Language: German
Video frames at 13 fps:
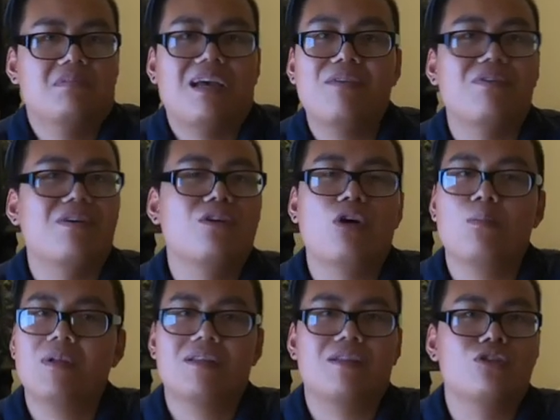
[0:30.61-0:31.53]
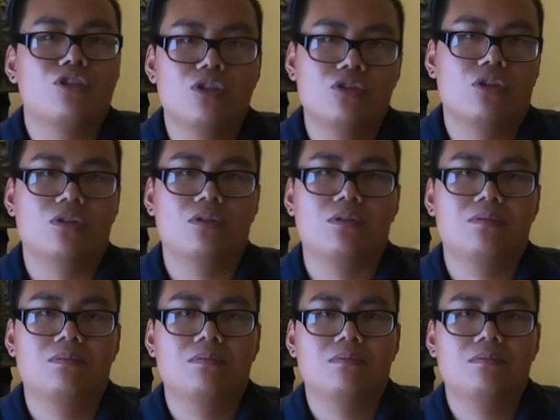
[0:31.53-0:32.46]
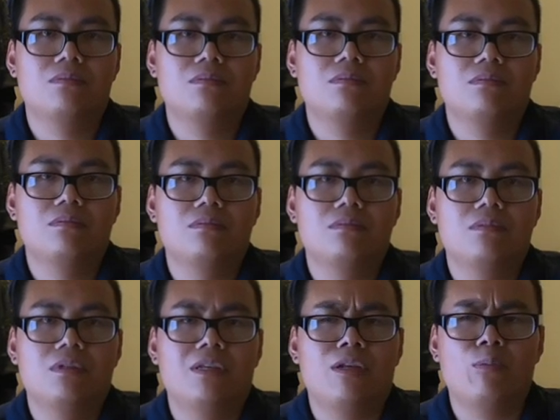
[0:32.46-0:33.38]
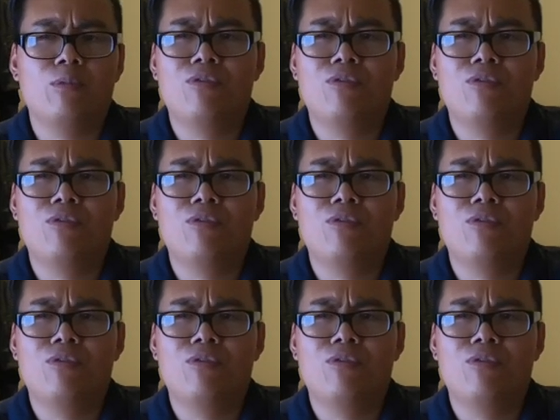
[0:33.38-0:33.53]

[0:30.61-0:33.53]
Einfach kompletter Stillstand. Ich glaube,